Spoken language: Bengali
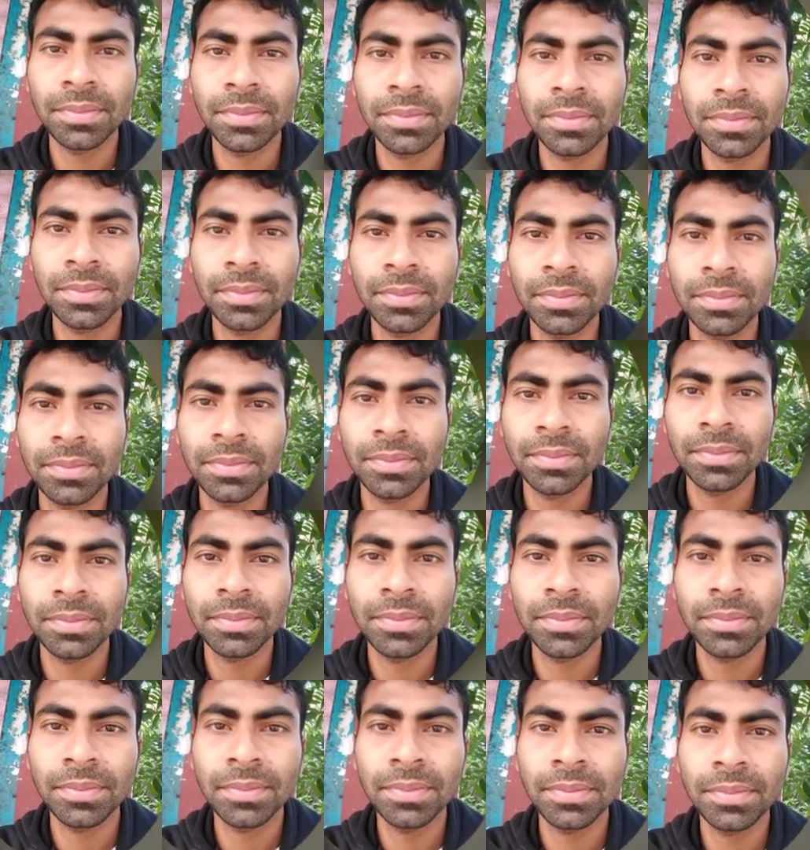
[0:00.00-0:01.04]
হ্যাঁ ছবি
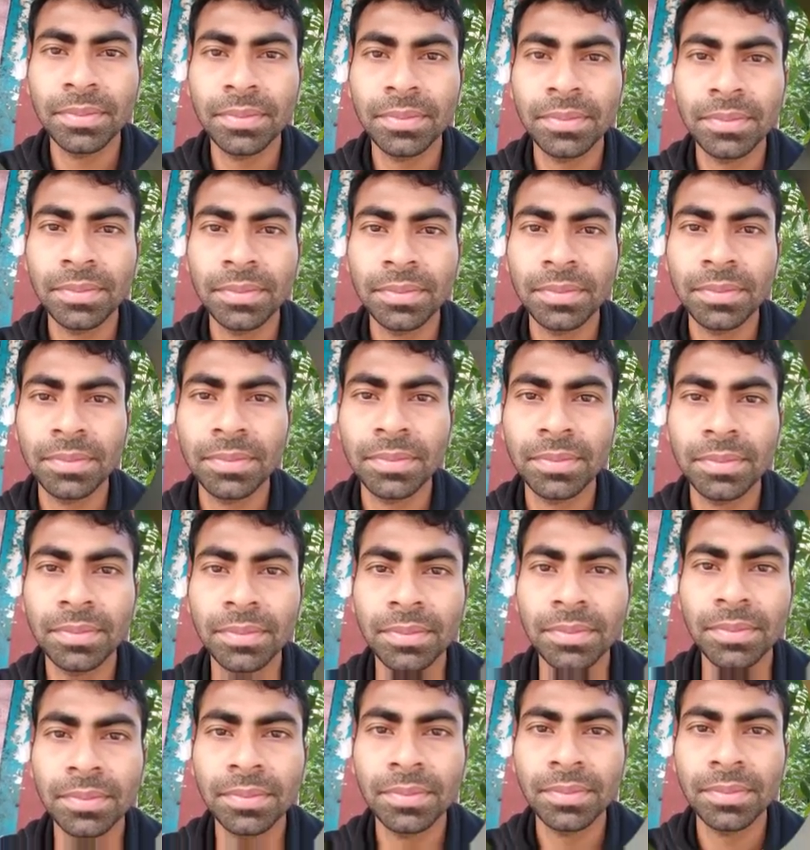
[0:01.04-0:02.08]
উঠাই নিলাম
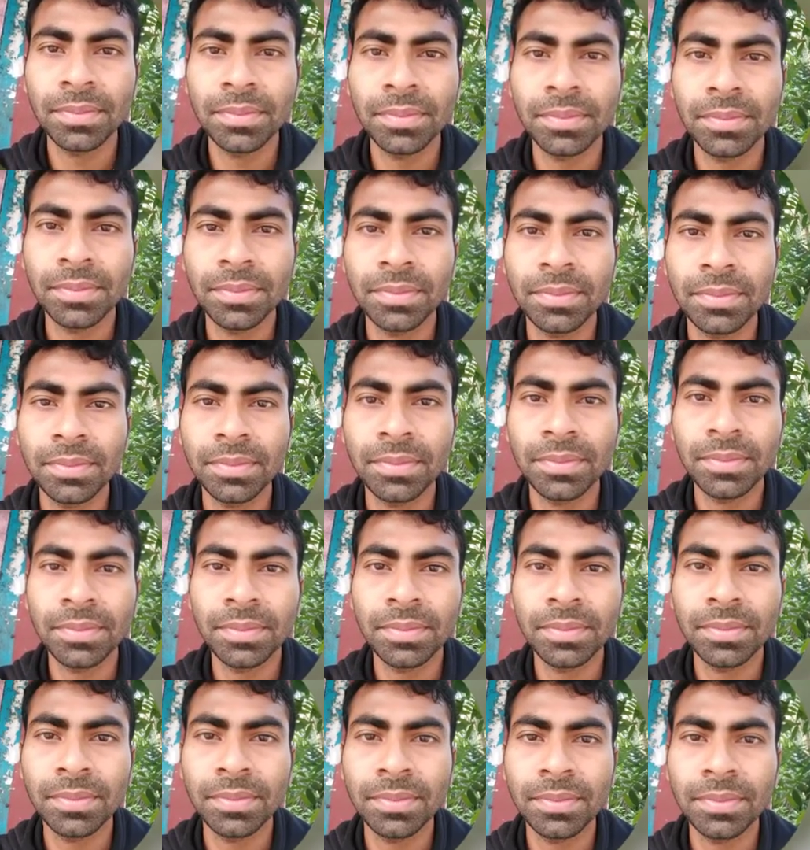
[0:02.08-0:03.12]
পরবর্তী পৃষ্ঠার ছবি
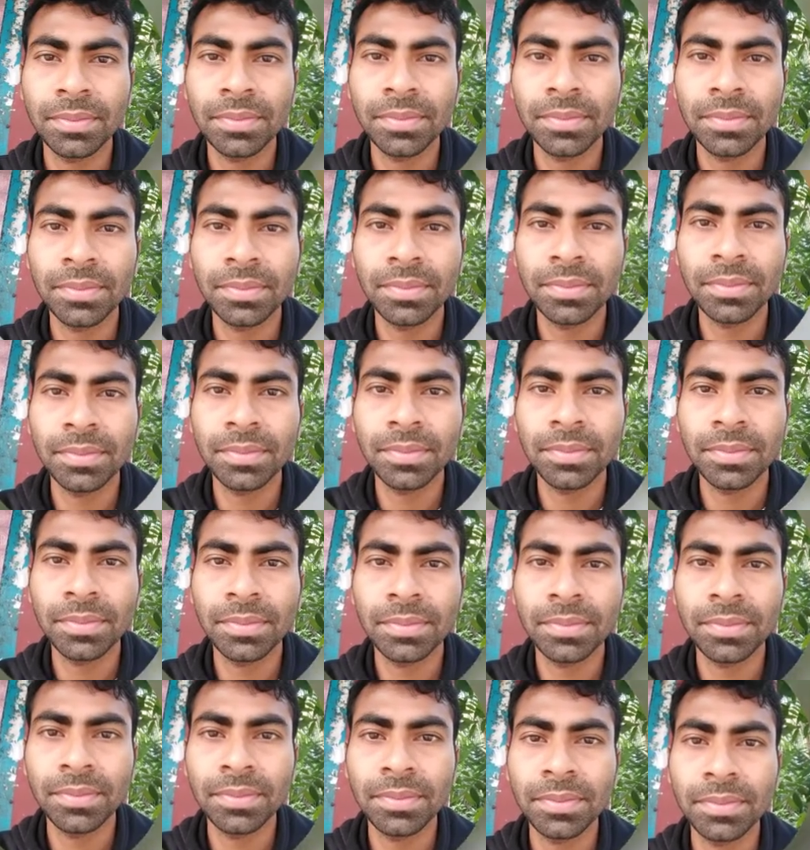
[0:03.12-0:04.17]
উঠাই নেব
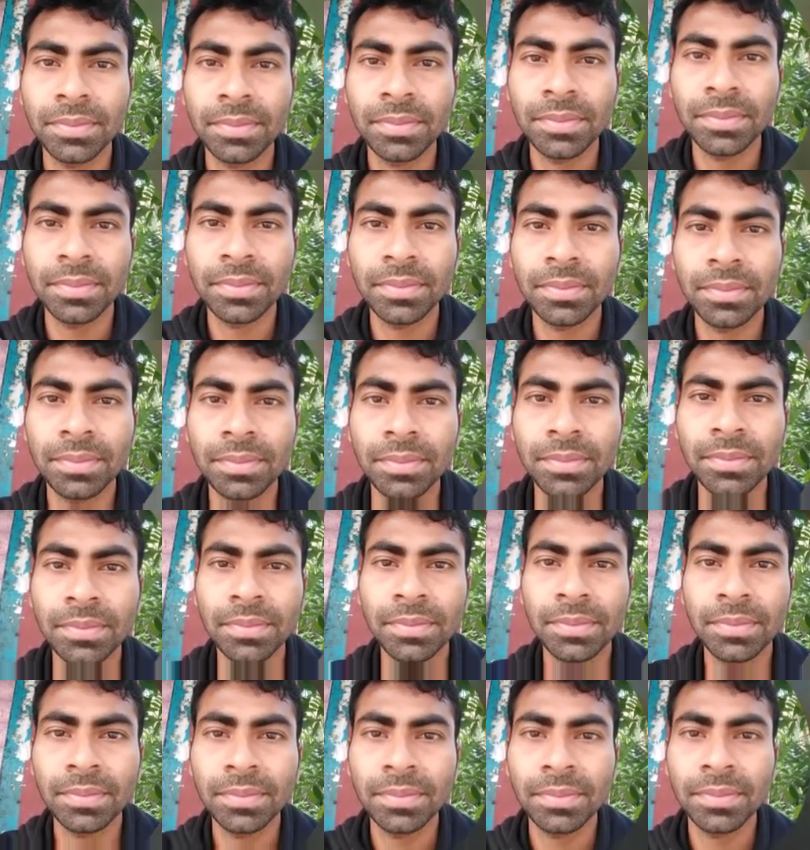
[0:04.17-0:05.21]
এবং এই ছবিটি এডিট
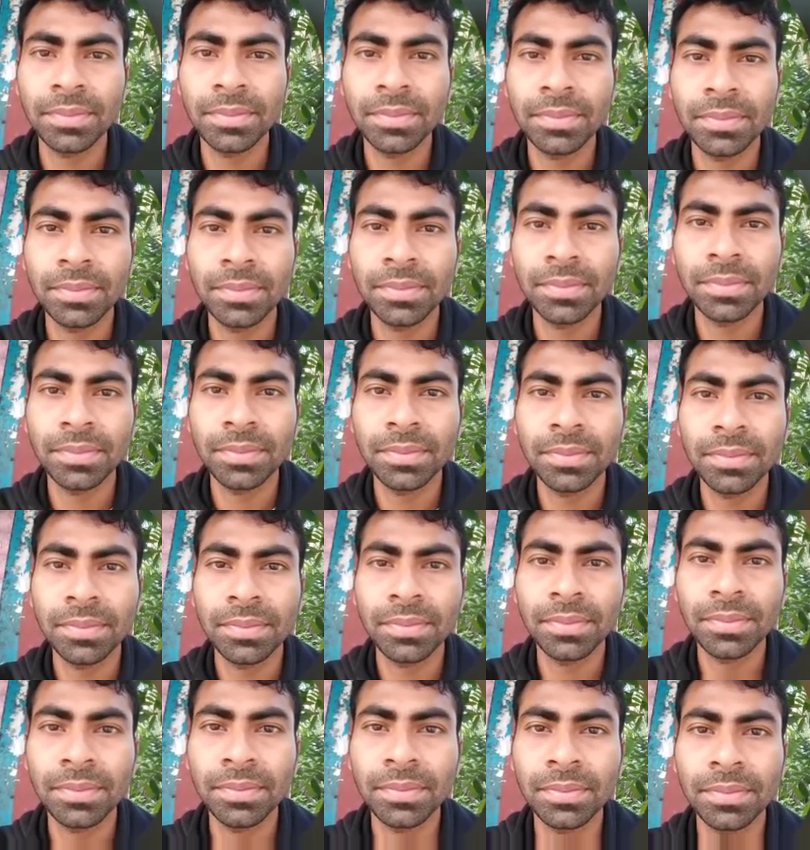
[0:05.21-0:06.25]
করব এখানে
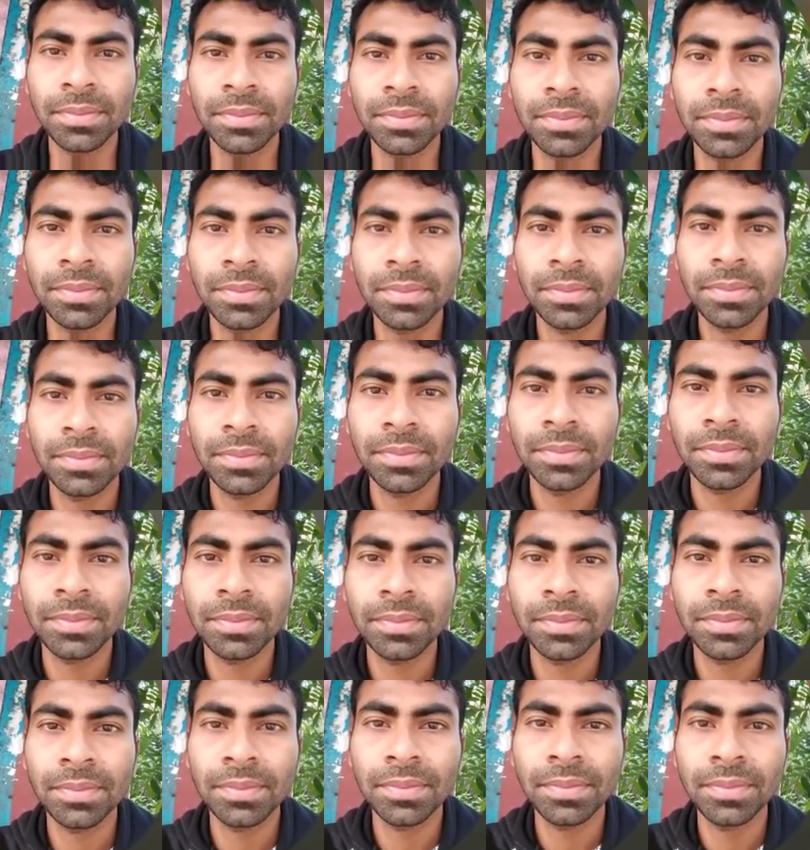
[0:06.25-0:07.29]
এডিট করার অপশন আছে ঠিক
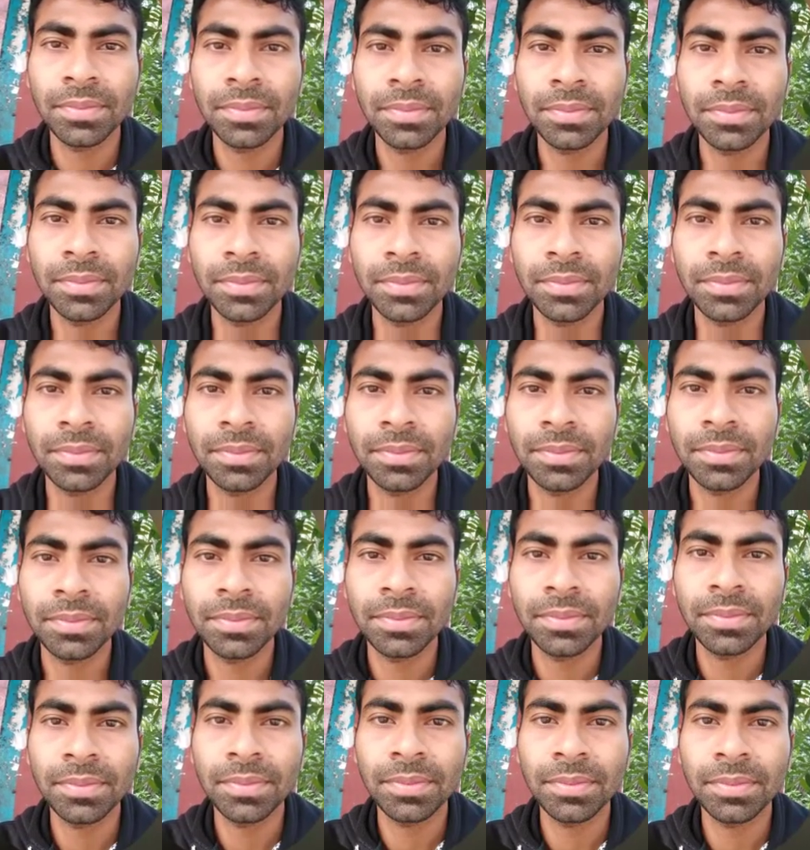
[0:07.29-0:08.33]
আছে তো
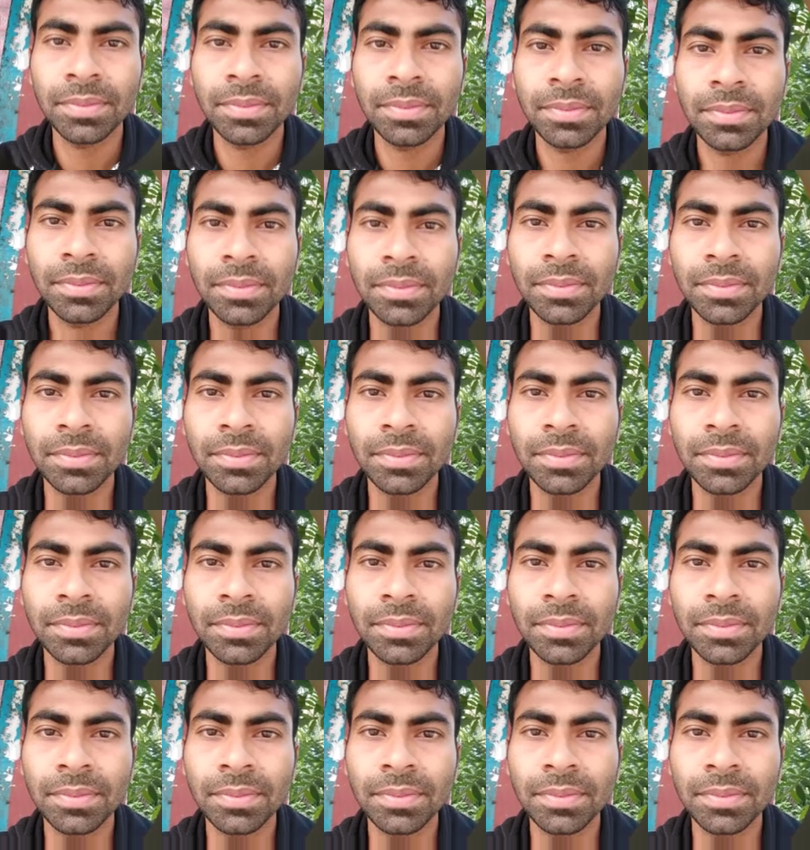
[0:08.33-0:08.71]
আমি এখানে